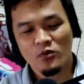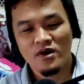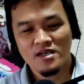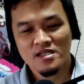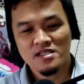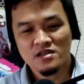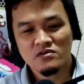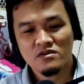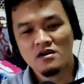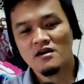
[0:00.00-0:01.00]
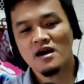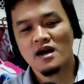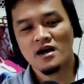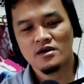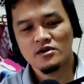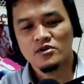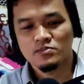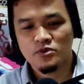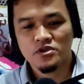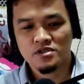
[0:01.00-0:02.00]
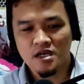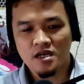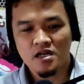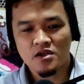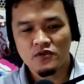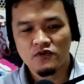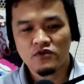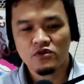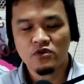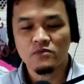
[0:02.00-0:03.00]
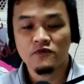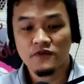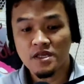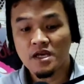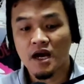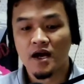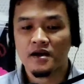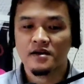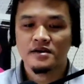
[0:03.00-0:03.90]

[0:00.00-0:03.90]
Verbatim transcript: Wa inna allaha mustakhlifukum fiha